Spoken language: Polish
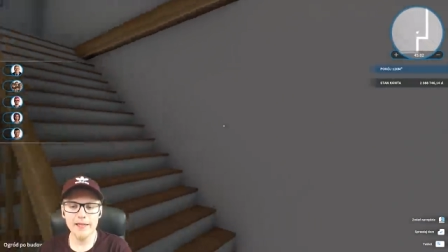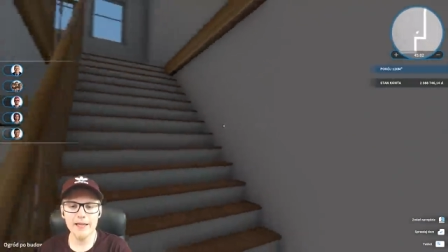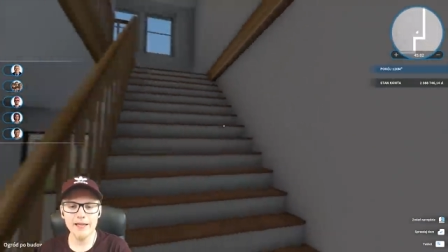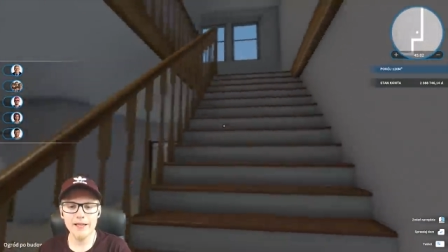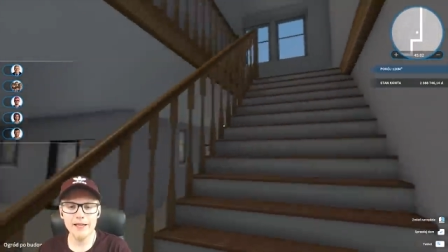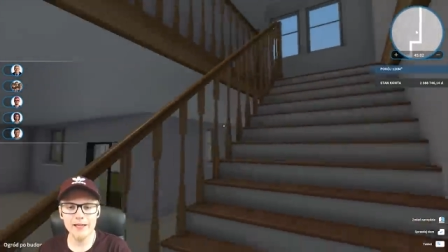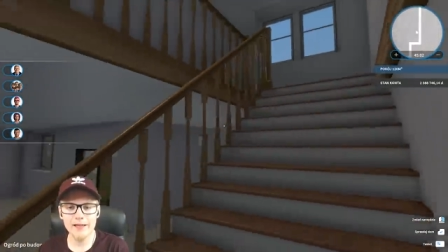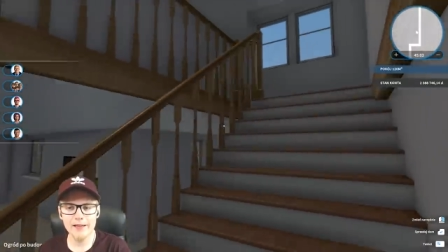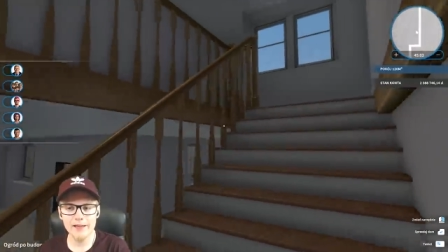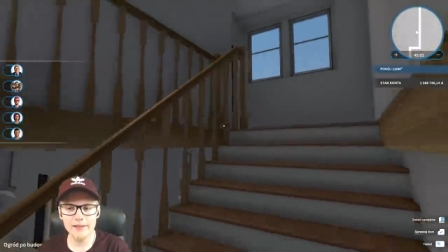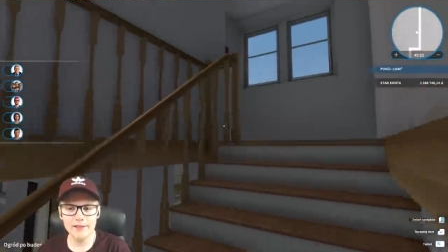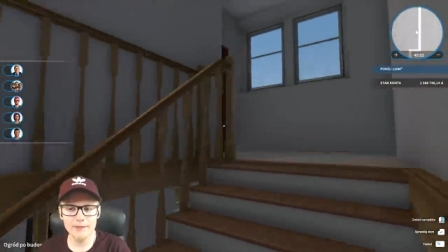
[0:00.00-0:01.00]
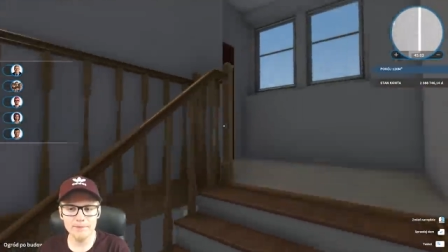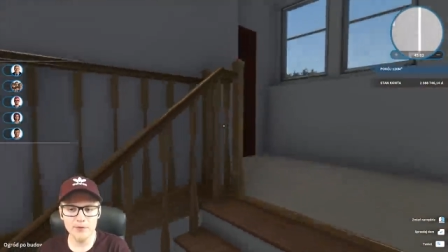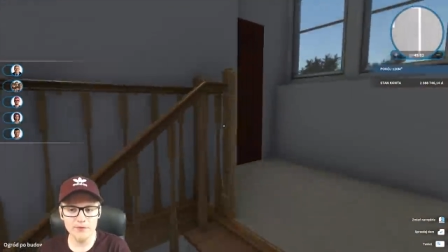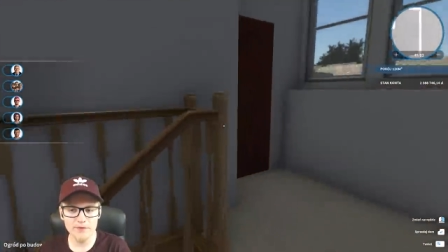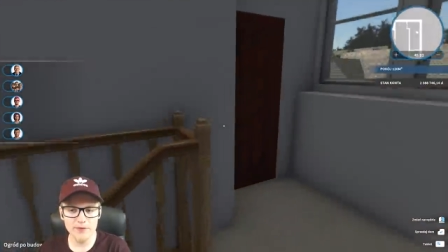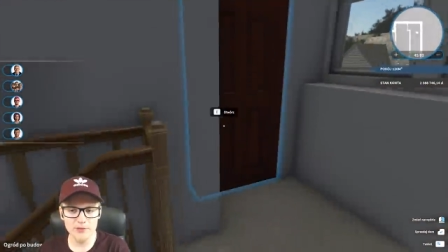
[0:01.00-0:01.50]
E, I
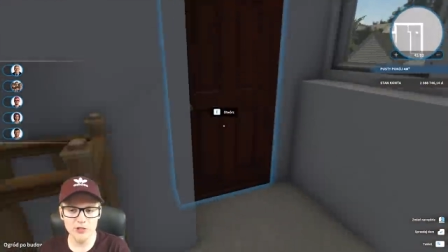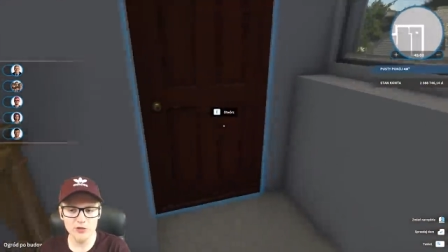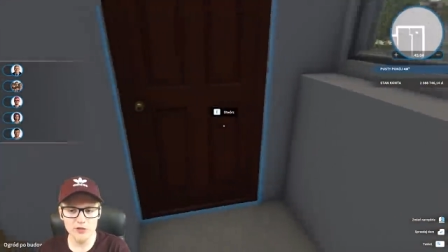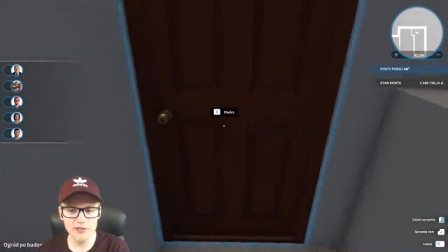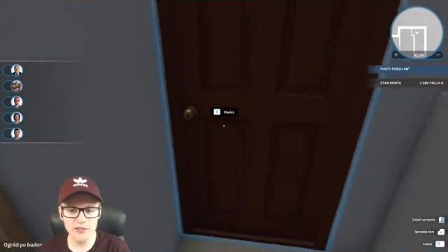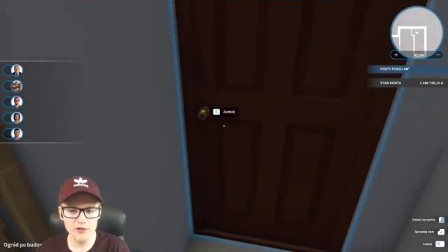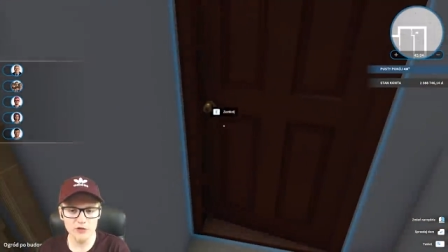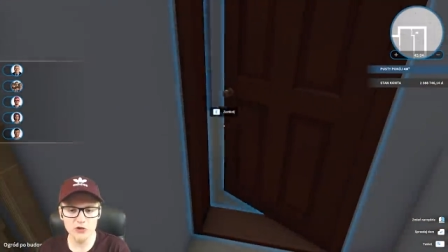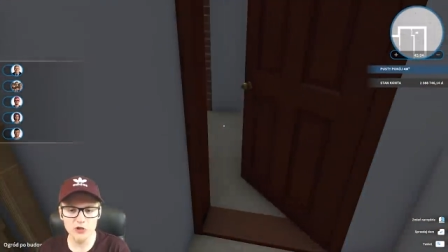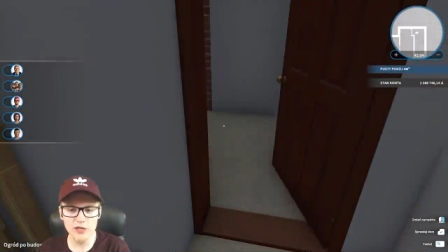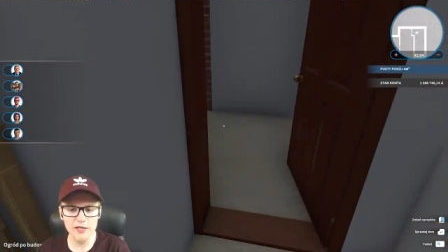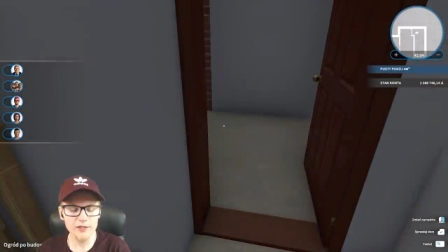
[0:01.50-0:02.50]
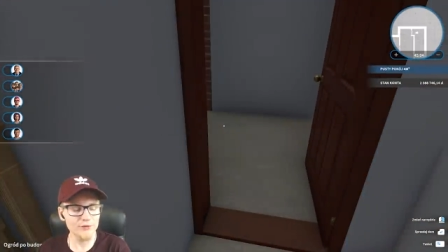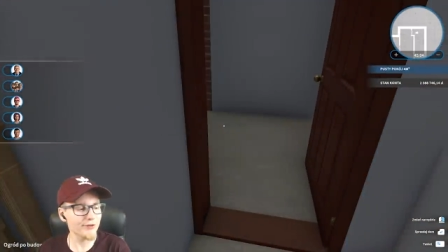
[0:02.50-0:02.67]
powiem wam, że to jest ten odcinek,